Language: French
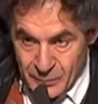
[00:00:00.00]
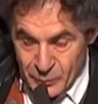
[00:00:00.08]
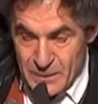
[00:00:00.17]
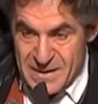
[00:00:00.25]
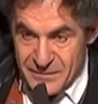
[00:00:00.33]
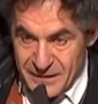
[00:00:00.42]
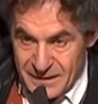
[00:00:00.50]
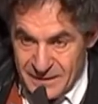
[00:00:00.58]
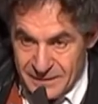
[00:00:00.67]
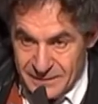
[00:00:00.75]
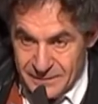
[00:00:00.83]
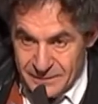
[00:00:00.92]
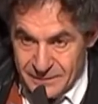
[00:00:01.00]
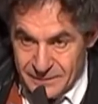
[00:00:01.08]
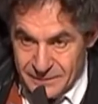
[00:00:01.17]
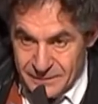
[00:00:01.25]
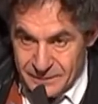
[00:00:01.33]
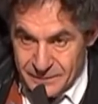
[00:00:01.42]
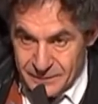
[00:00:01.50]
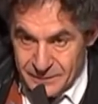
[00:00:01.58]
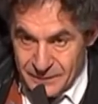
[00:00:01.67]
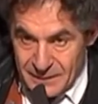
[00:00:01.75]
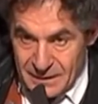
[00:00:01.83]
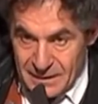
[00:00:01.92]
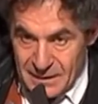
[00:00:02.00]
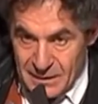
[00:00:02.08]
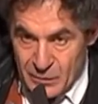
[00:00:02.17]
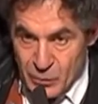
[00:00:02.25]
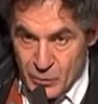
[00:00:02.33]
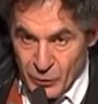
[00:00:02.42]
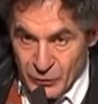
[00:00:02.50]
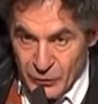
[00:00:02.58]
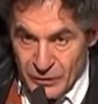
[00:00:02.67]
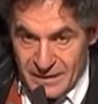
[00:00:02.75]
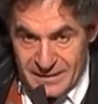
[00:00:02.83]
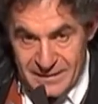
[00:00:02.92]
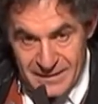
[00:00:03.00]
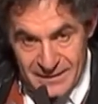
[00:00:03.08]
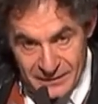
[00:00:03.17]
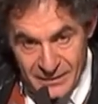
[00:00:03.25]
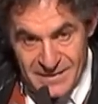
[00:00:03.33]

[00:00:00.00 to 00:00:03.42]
puisse faire, qui lui montrerait qu'il est dans